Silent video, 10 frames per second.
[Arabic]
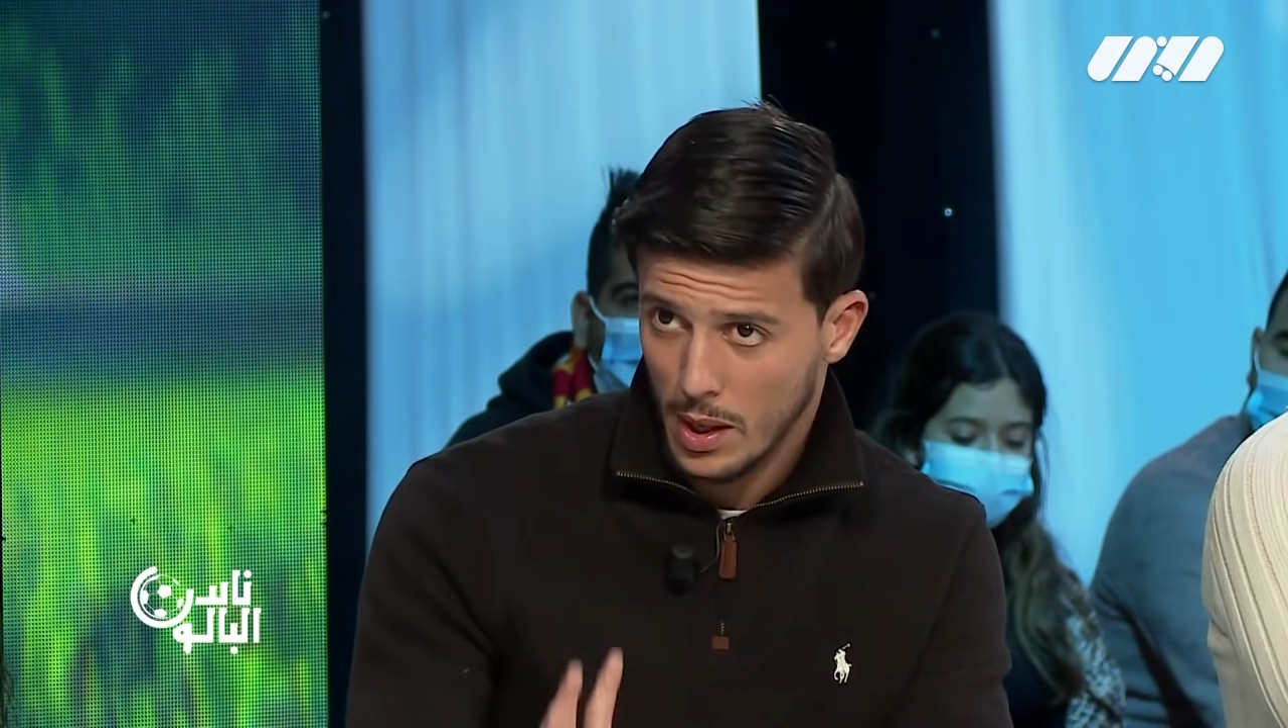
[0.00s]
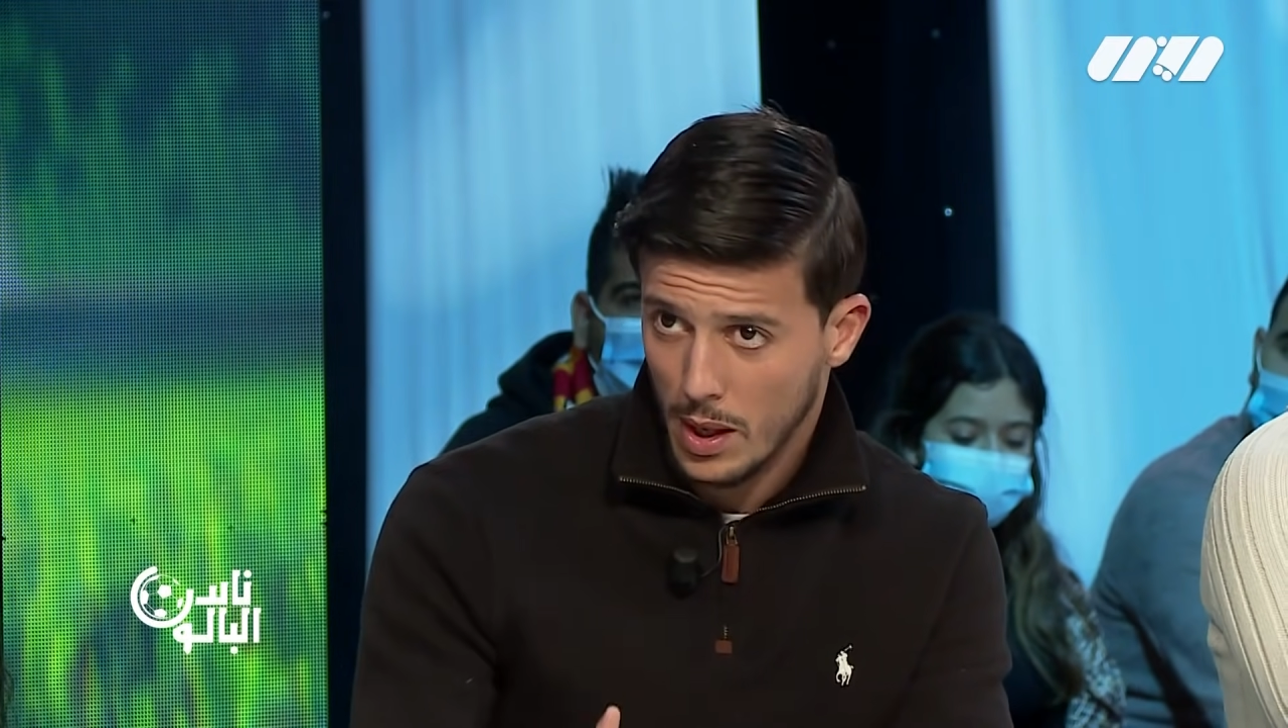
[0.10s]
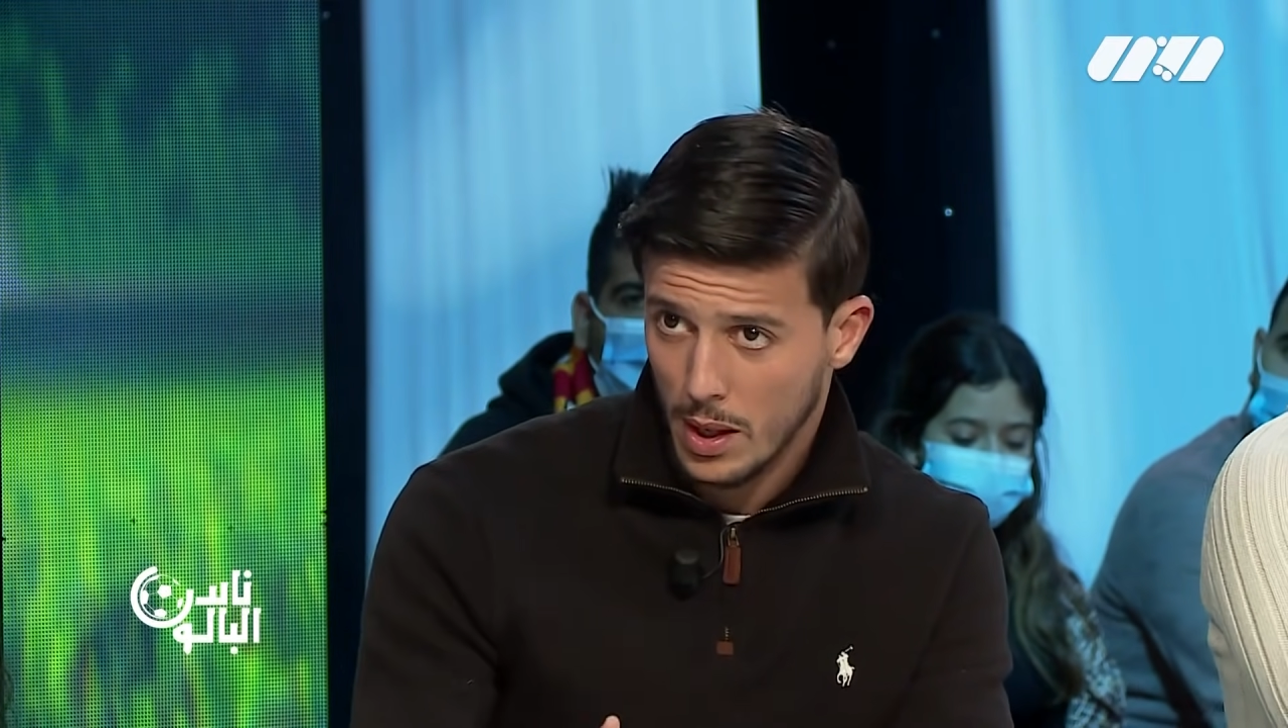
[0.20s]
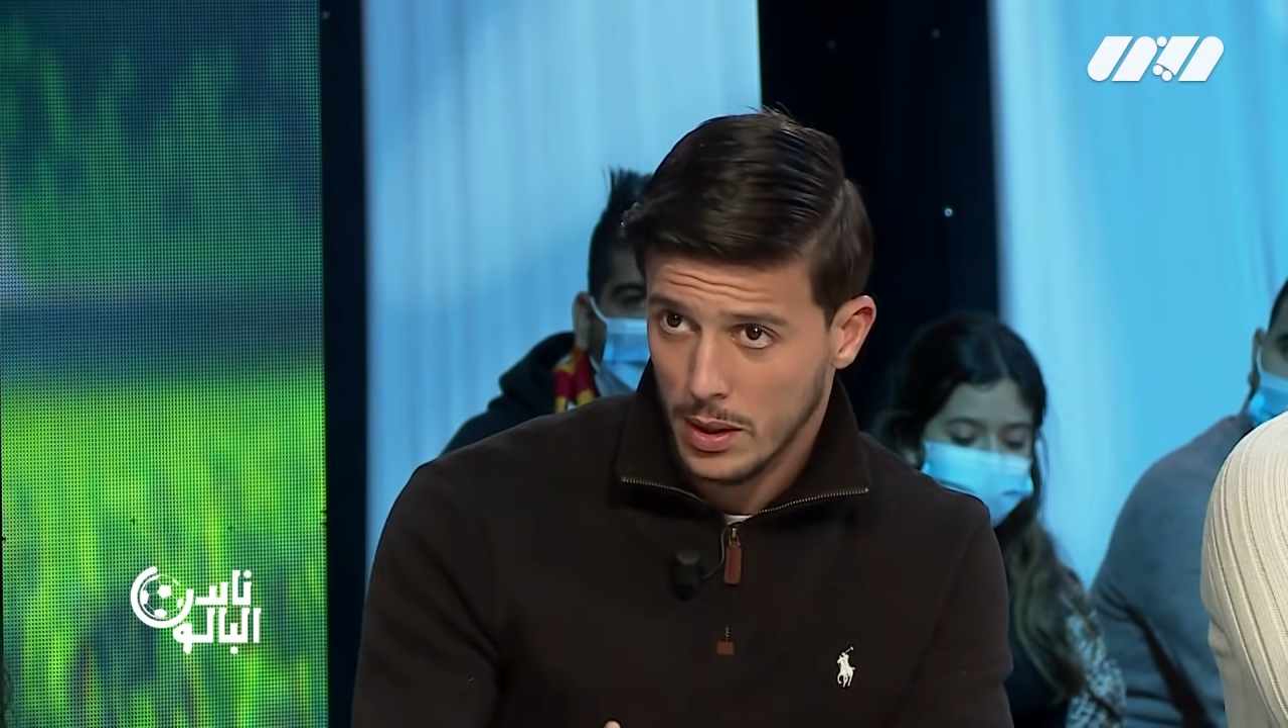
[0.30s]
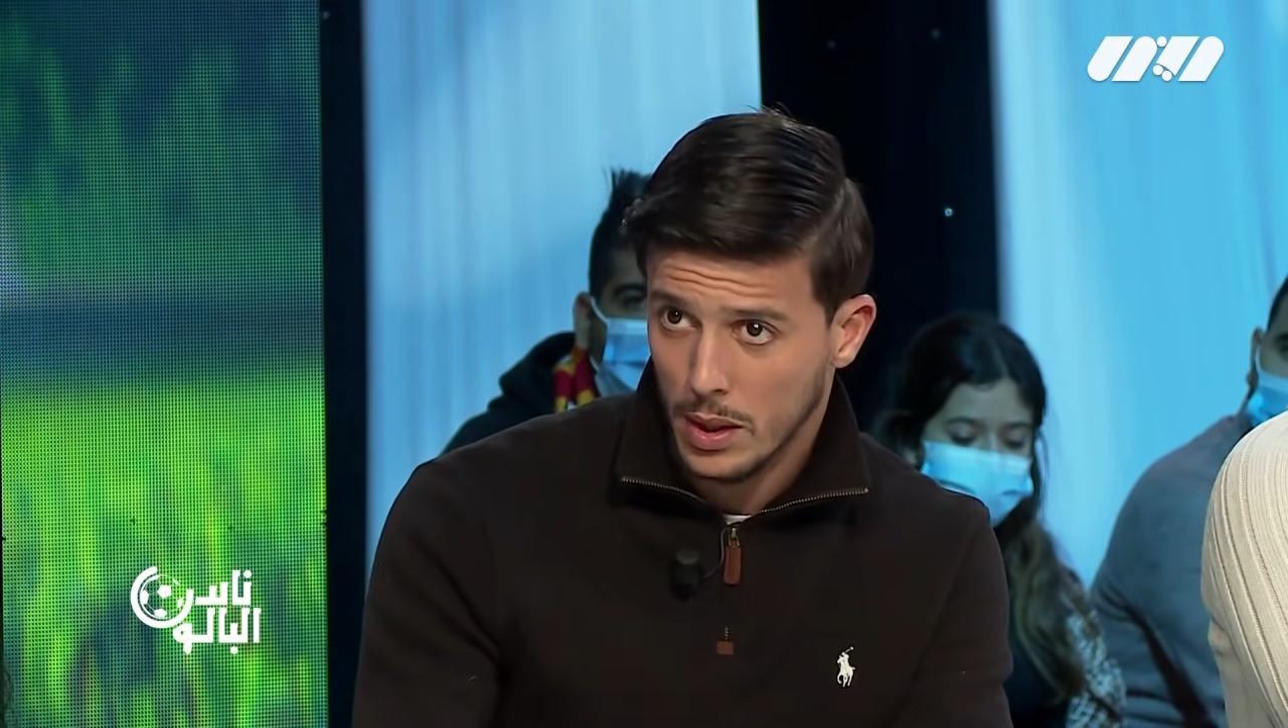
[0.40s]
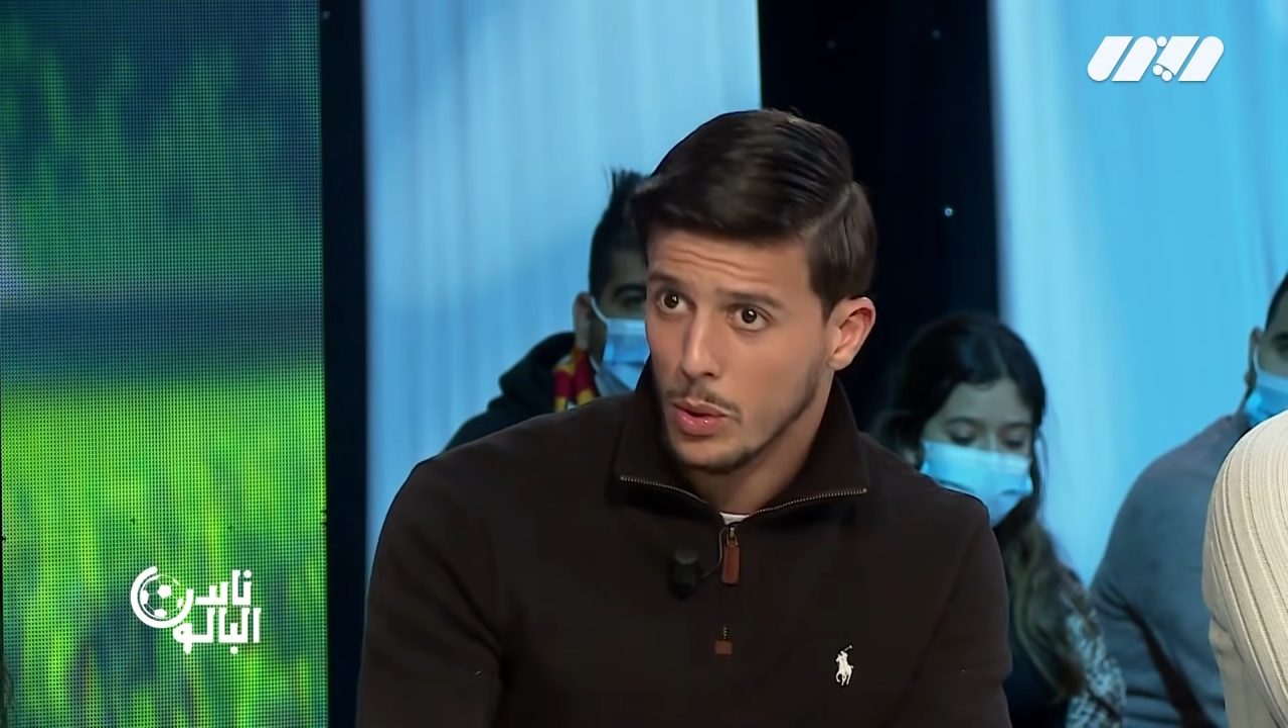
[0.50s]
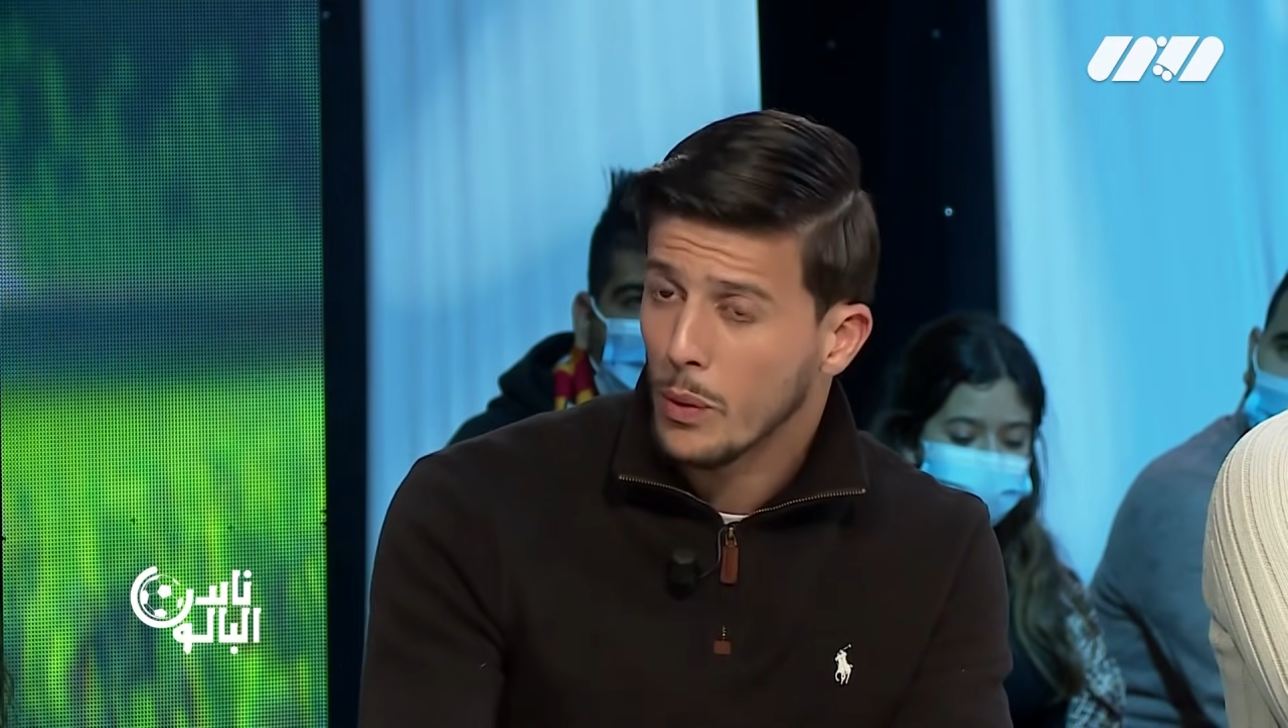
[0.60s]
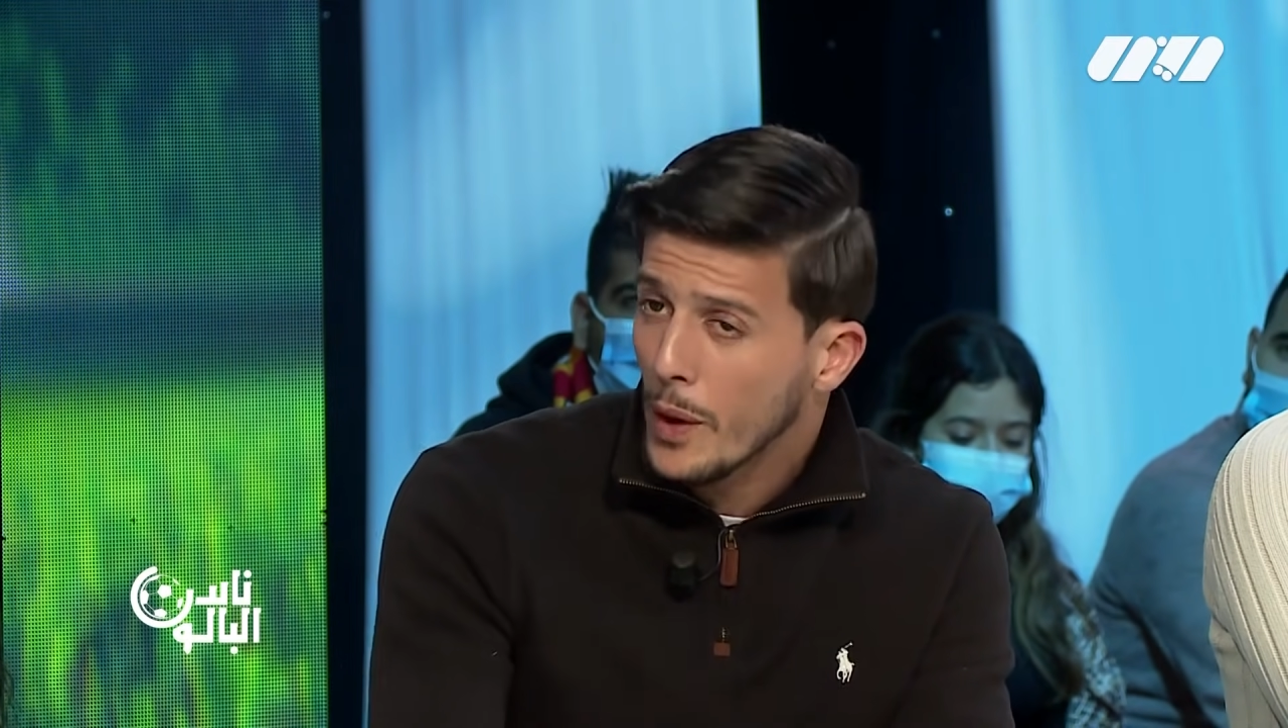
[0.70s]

عطيته